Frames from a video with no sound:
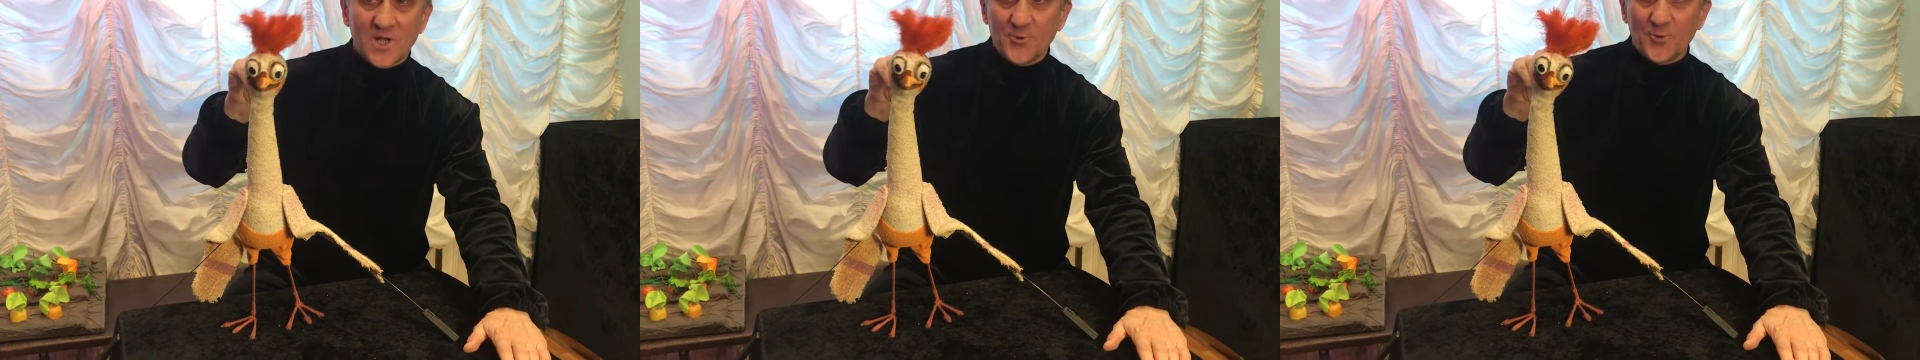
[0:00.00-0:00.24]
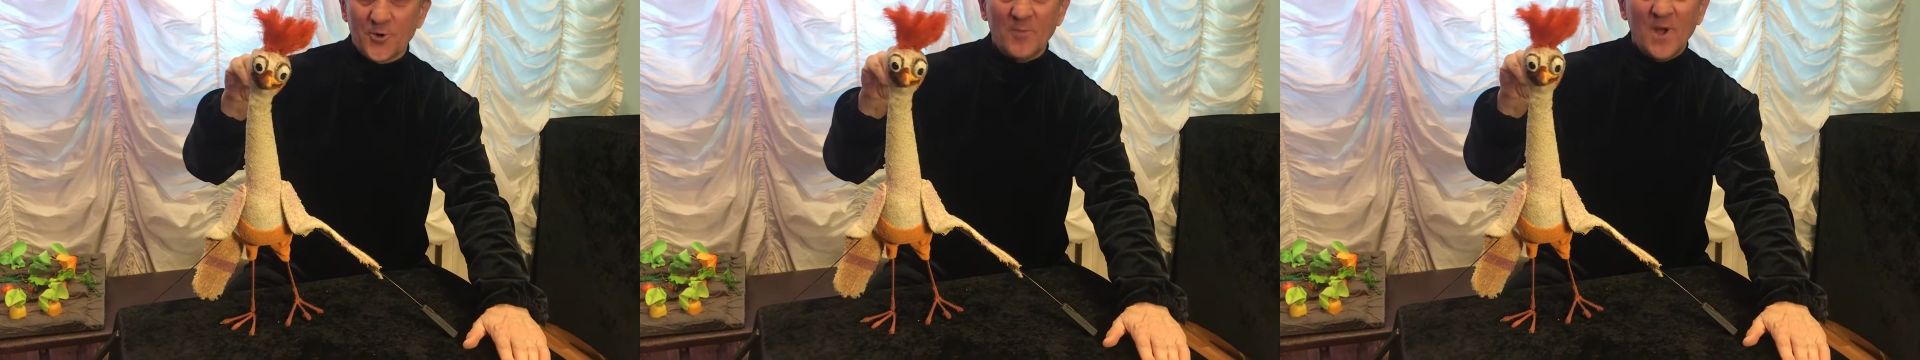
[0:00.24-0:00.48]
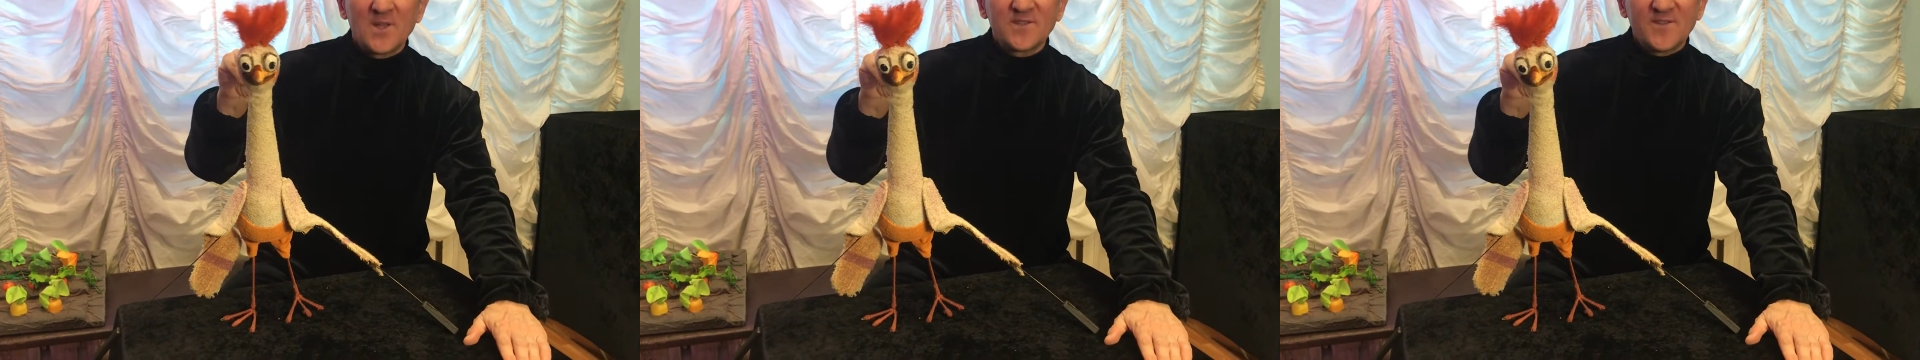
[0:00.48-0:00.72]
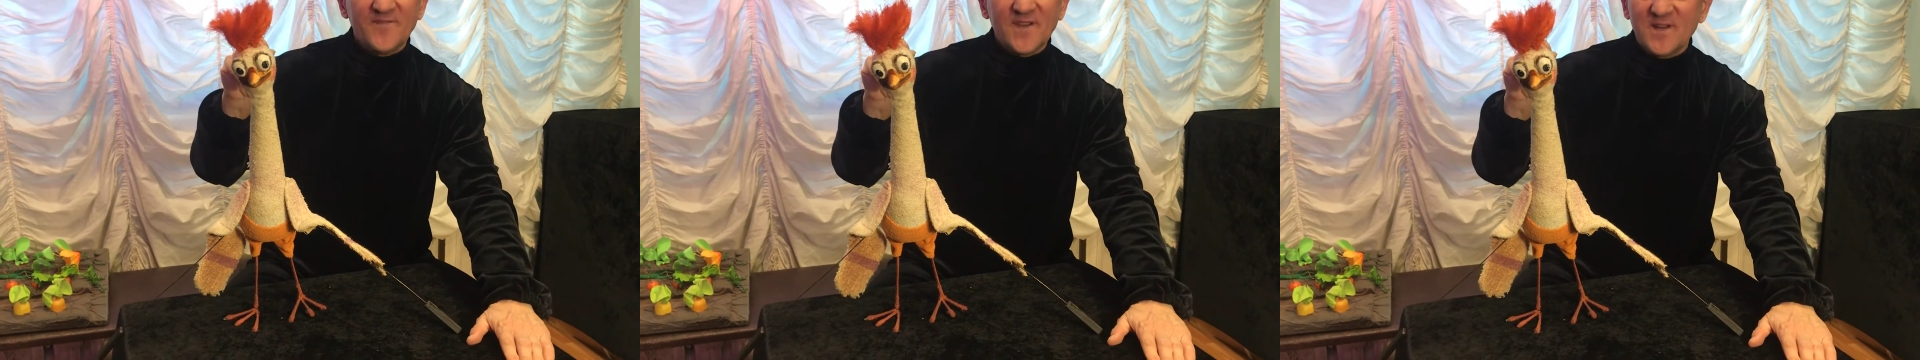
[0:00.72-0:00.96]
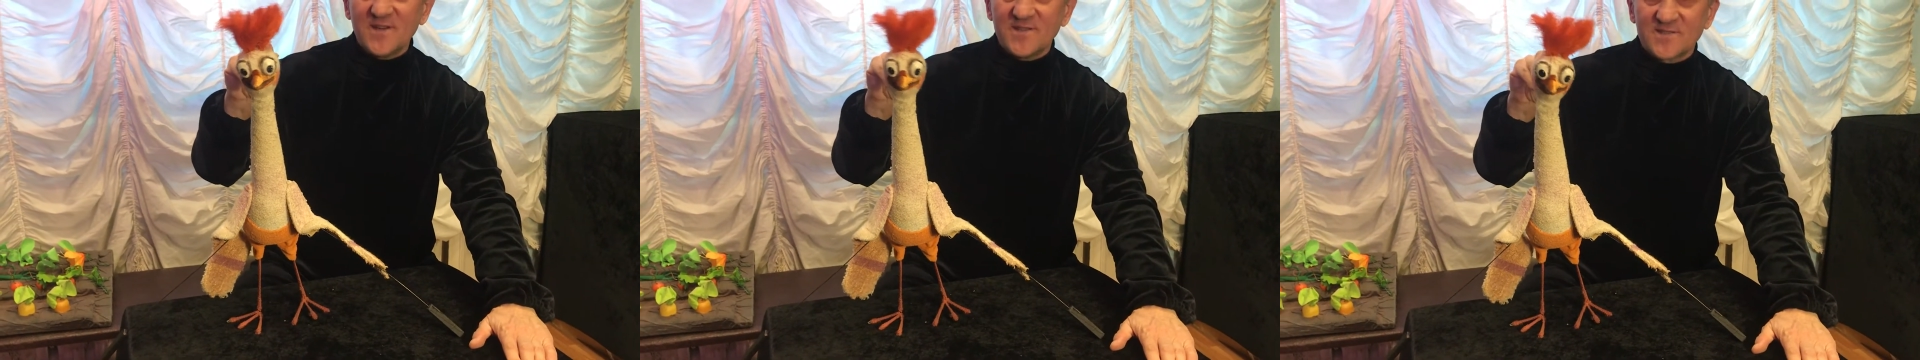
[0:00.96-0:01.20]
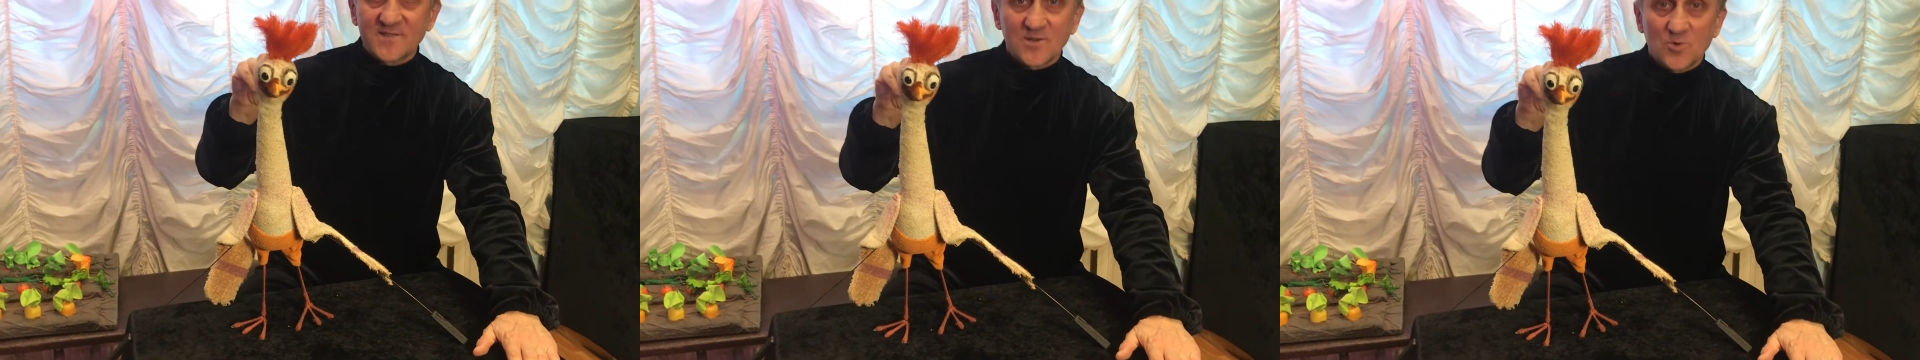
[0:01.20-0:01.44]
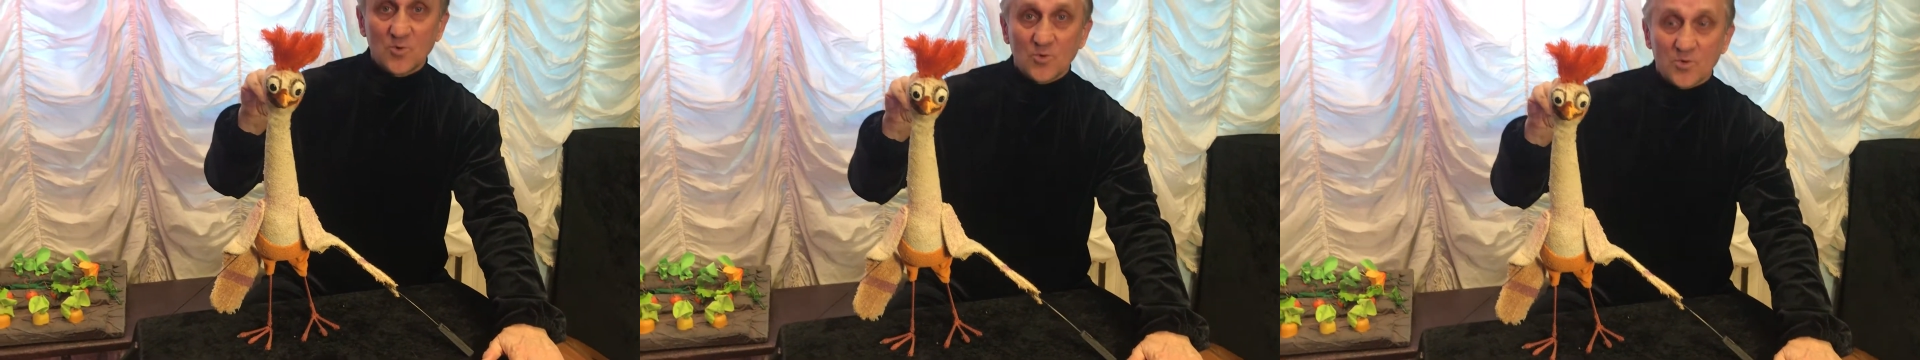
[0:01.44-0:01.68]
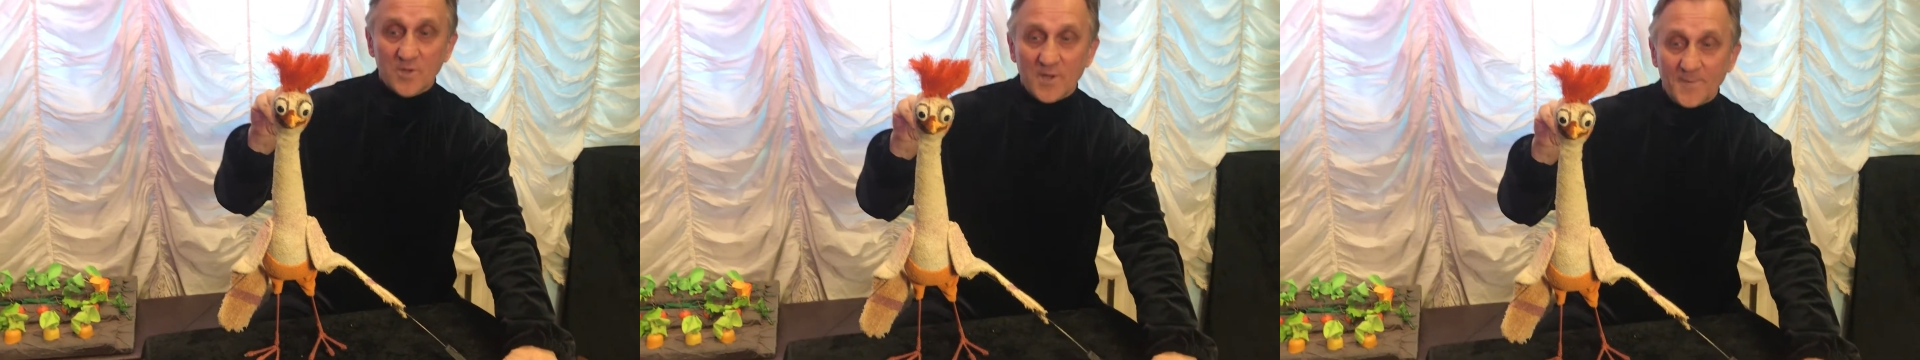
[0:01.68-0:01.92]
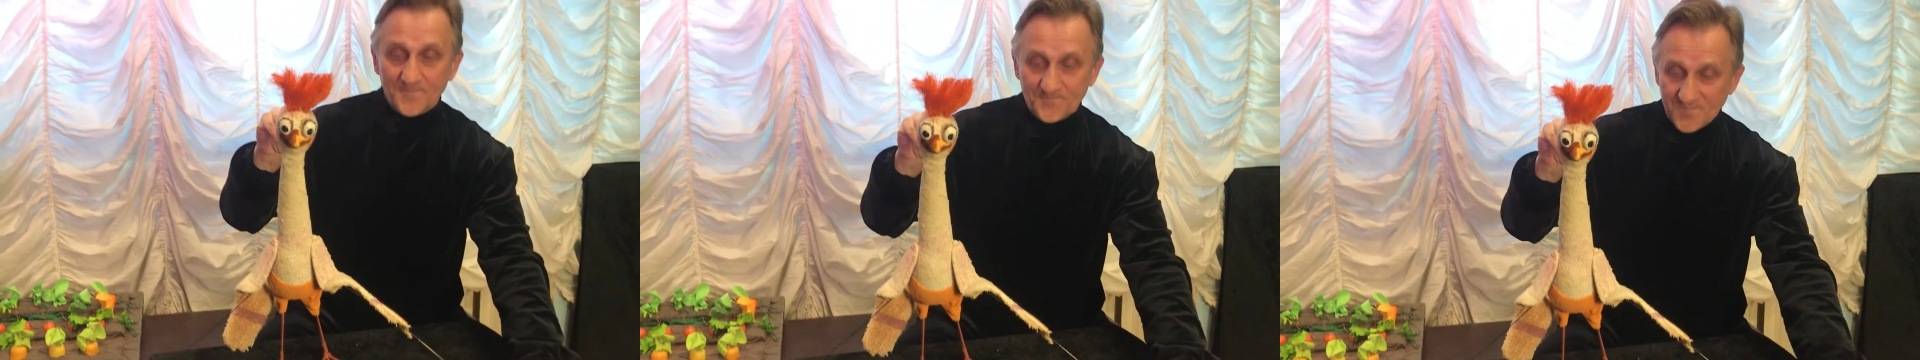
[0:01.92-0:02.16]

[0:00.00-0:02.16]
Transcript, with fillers: котором двигается кукла.